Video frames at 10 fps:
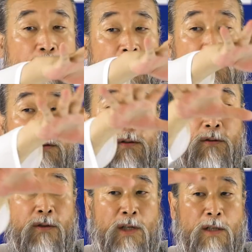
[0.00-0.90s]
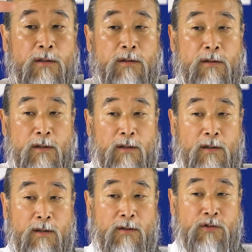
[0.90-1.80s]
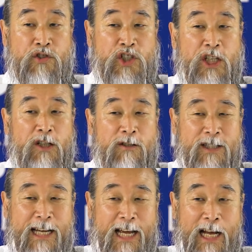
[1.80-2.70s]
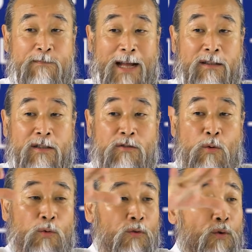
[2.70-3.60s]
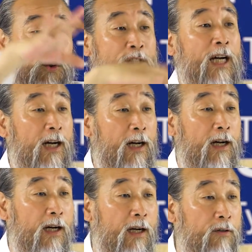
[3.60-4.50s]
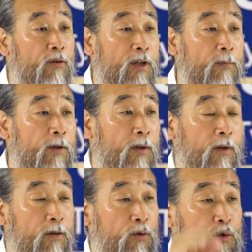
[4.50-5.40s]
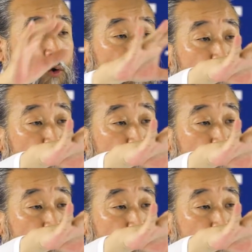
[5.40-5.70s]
워싱턴 여기에는 어, 지를 잘 만들어 놓은 곳이다. 이렇게 그 요